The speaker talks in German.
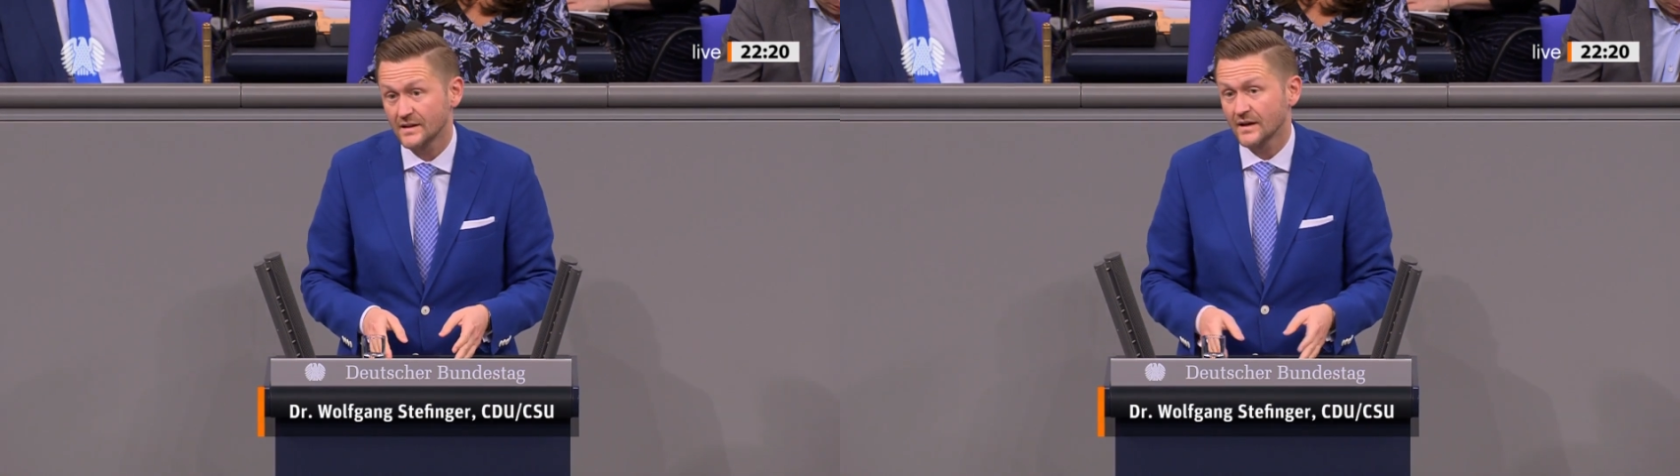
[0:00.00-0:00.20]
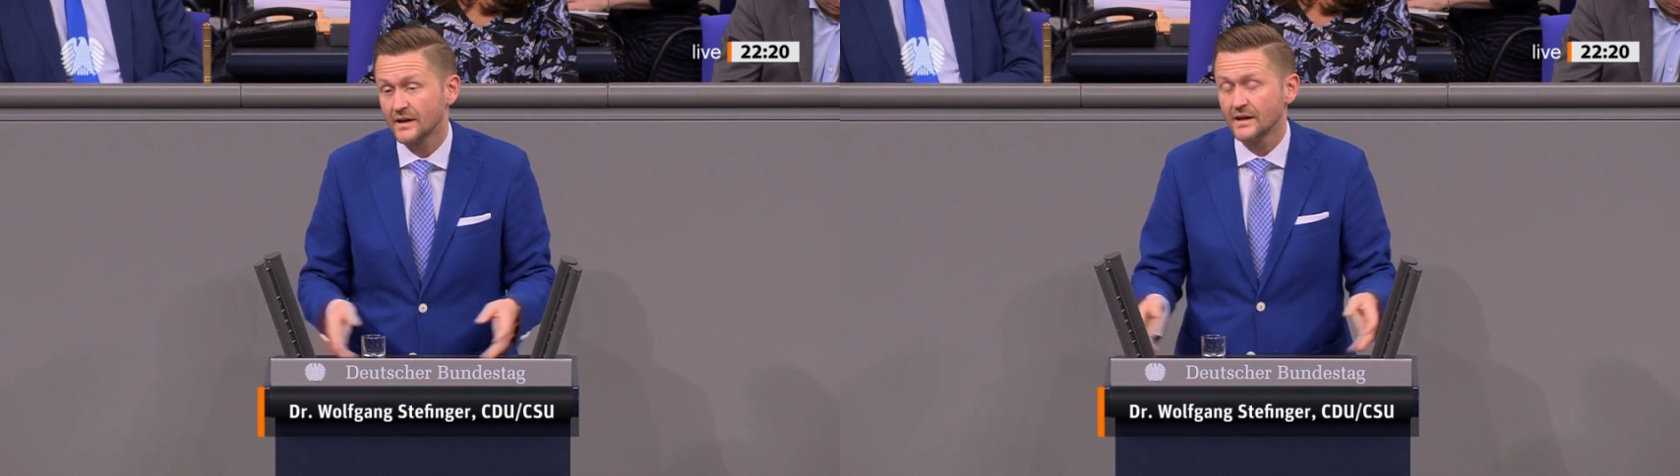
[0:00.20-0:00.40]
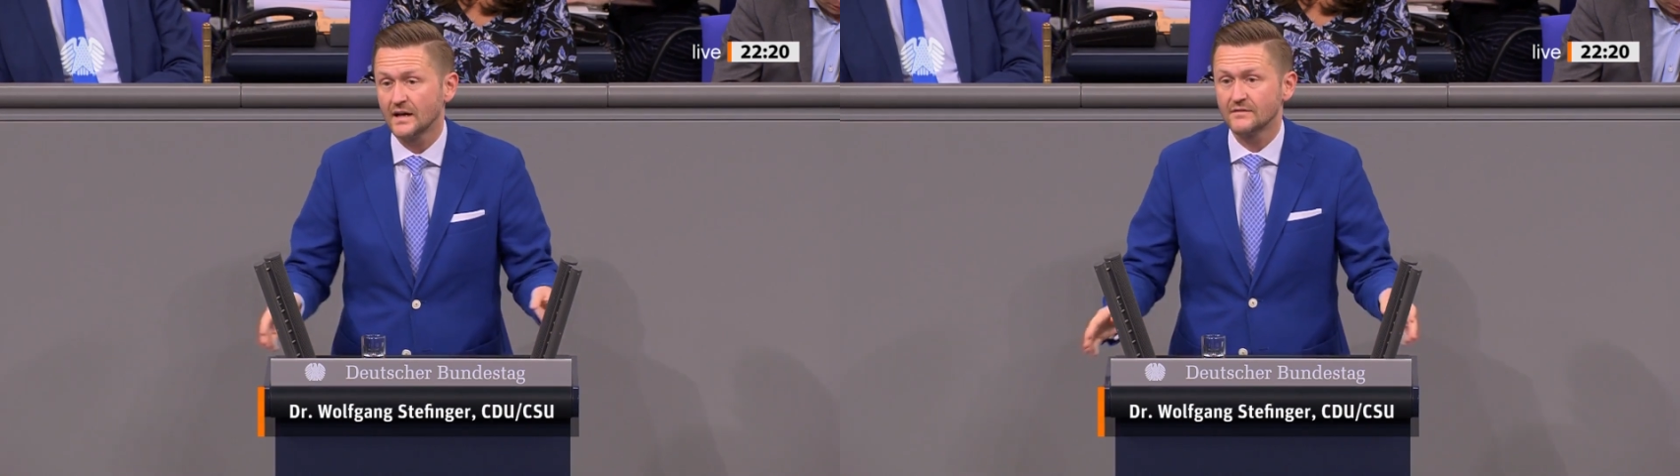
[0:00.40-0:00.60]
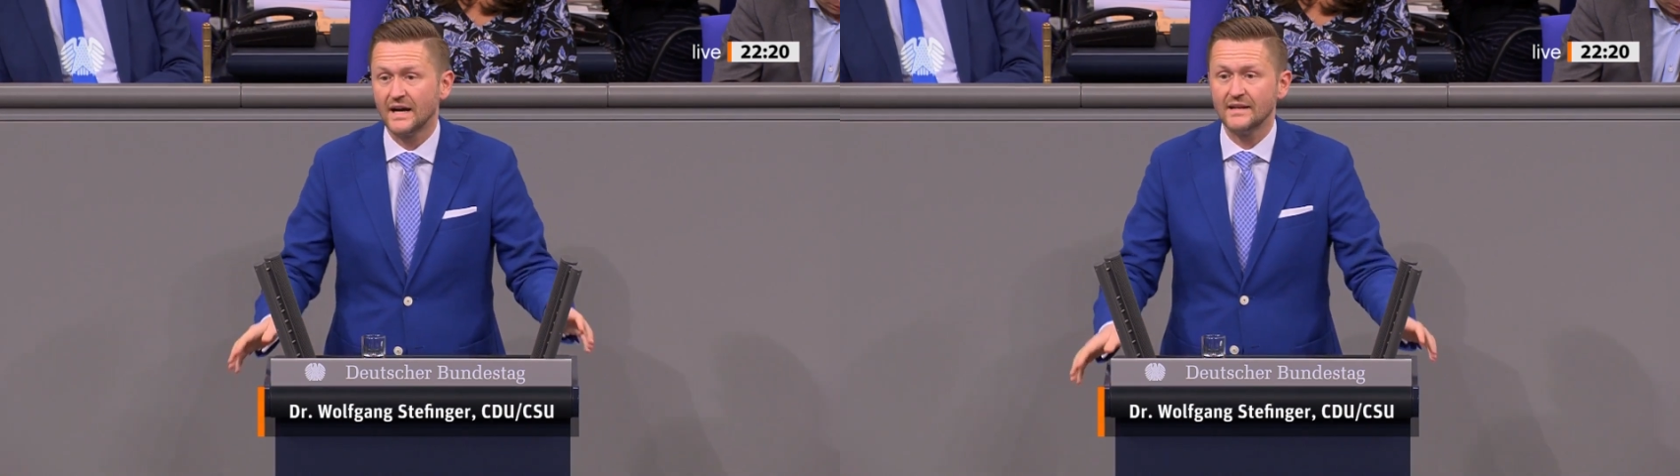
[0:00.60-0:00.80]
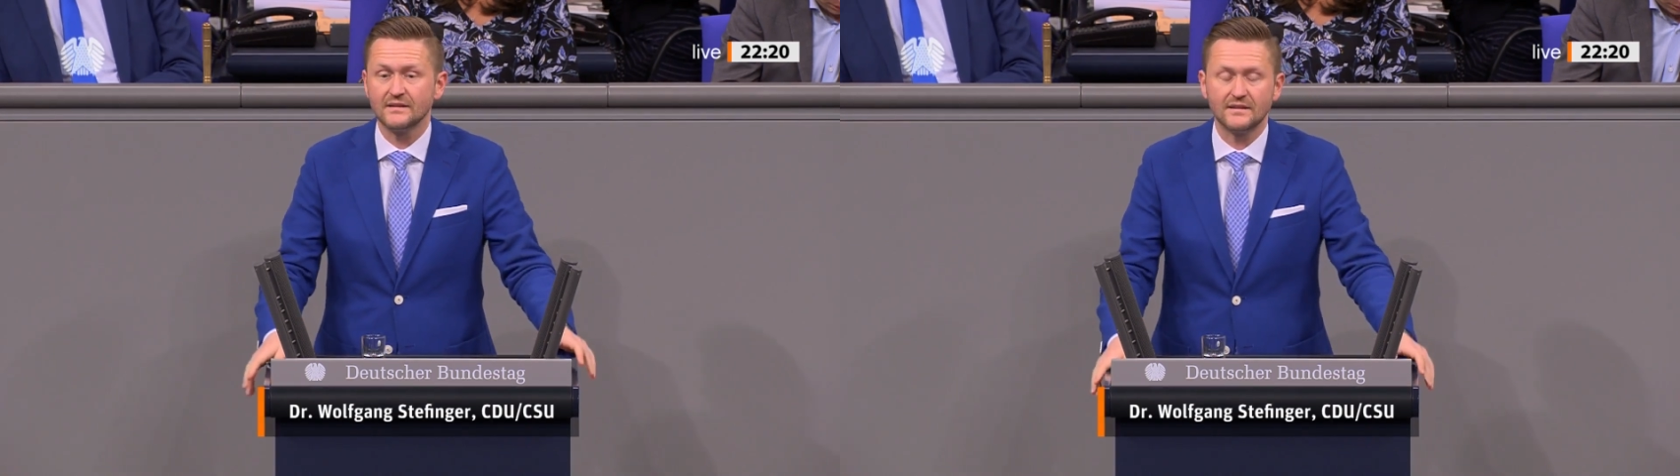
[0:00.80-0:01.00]
Der Krieg hat
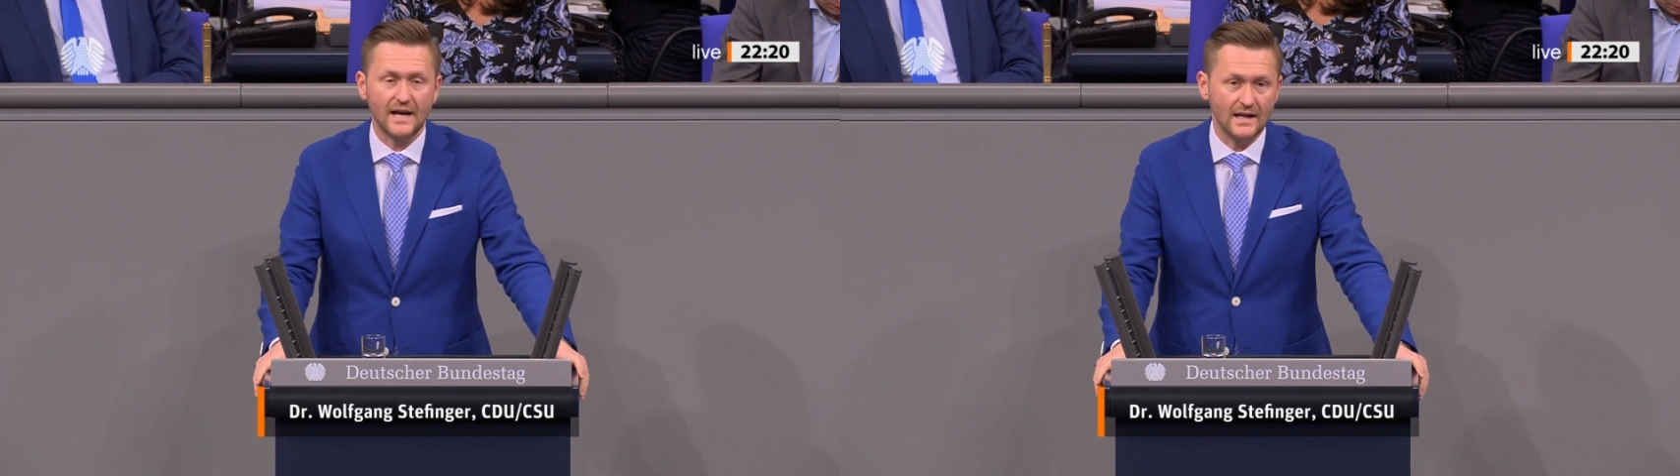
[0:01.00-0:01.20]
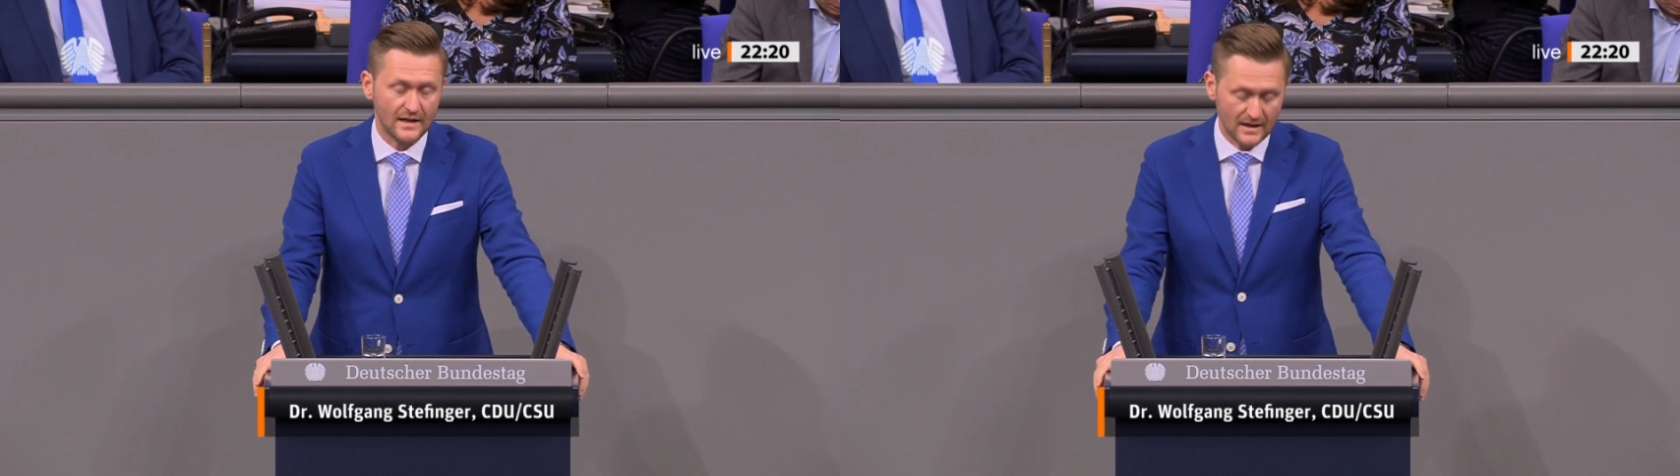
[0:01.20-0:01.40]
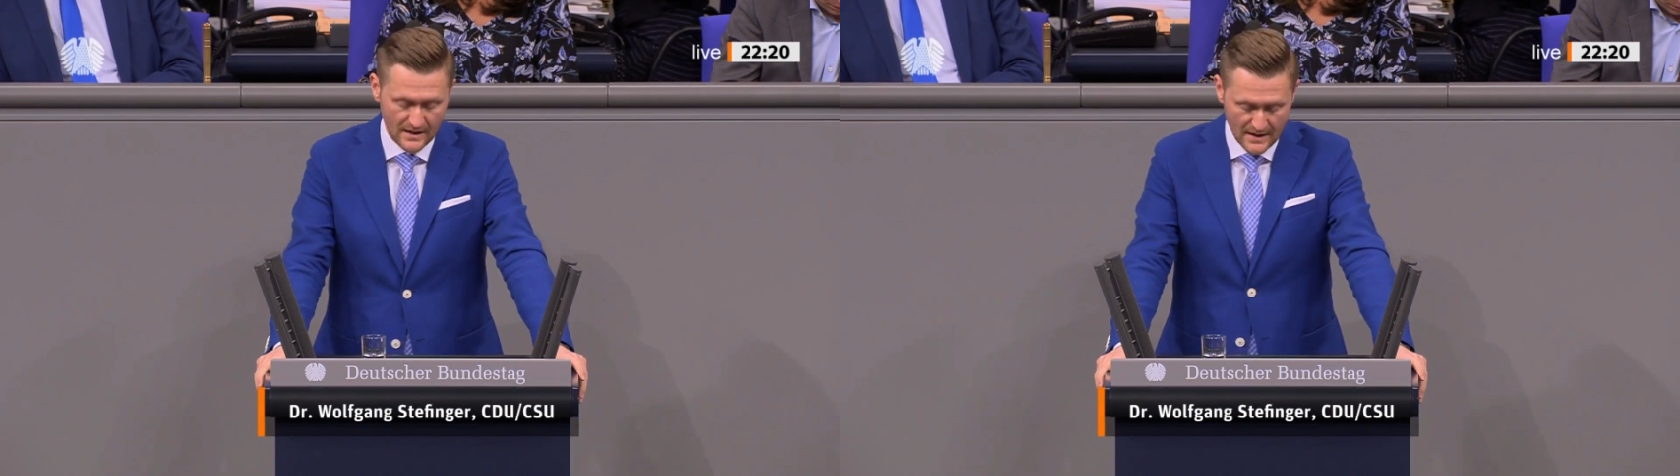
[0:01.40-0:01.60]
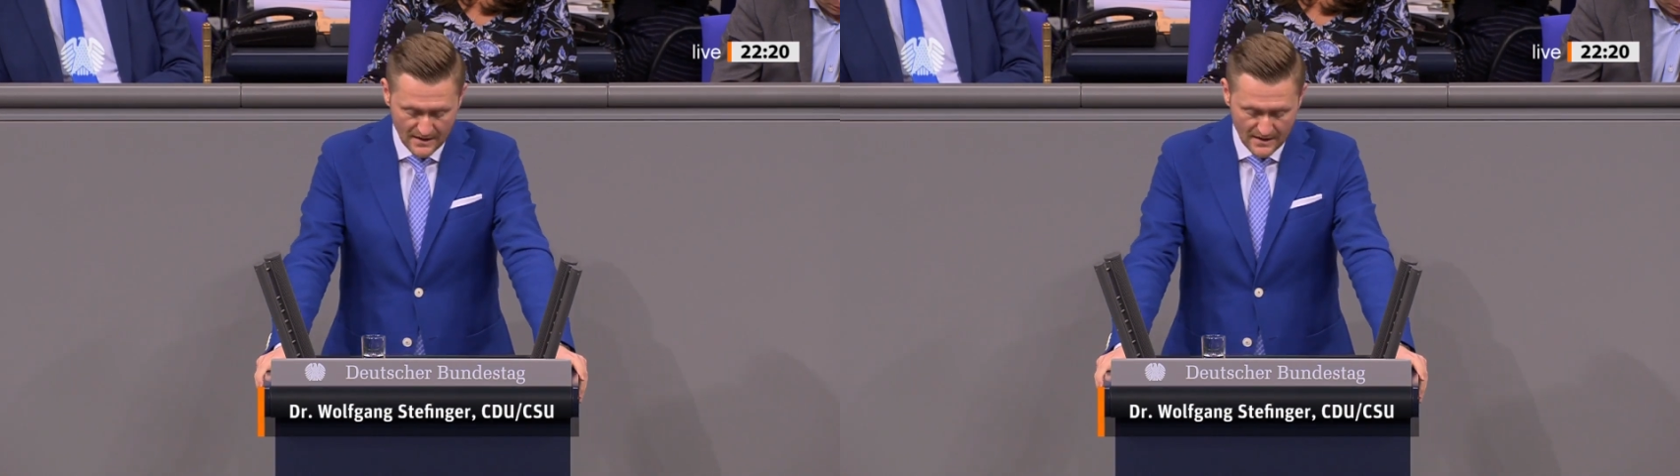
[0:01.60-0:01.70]
weite Teile